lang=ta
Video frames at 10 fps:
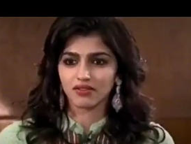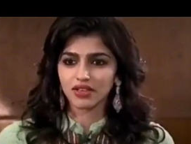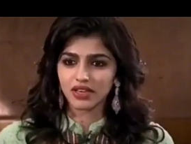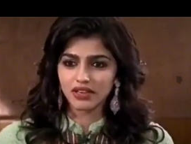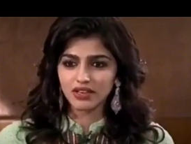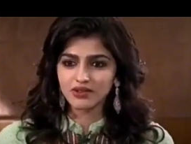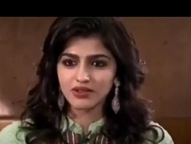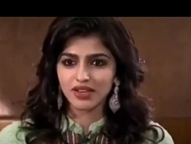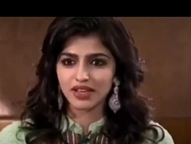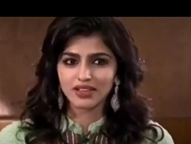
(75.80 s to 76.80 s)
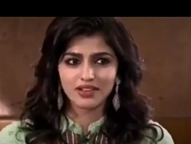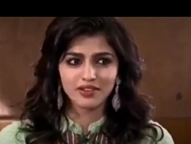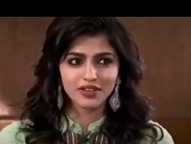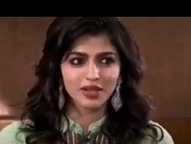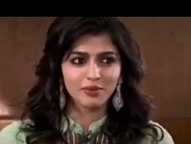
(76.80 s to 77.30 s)
அவர் இண்டிவிஜுவலாக தான்
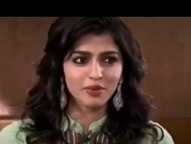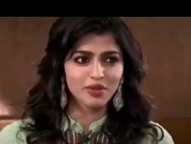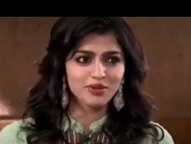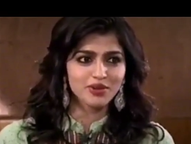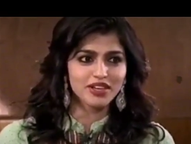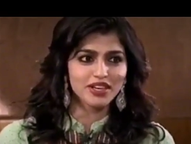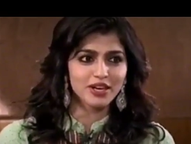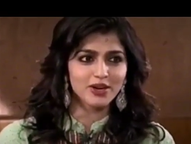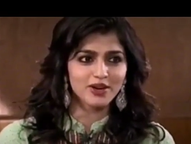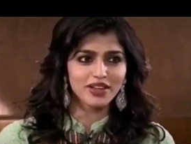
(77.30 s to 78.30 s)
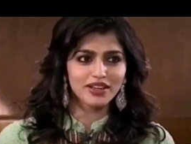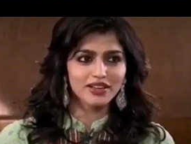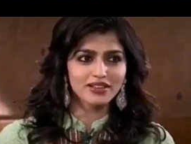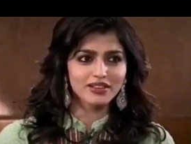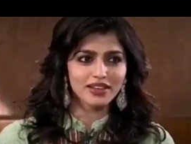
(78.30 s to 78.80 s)
அவர் எப்போவுமே சொல்ற டைலாக்
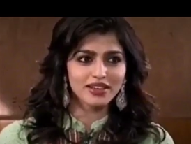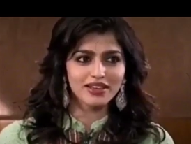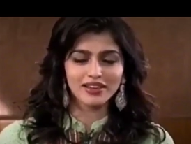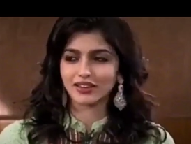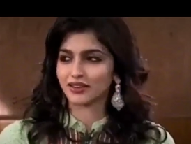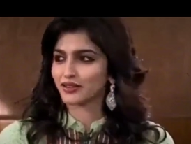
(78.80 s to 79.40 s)
தனியா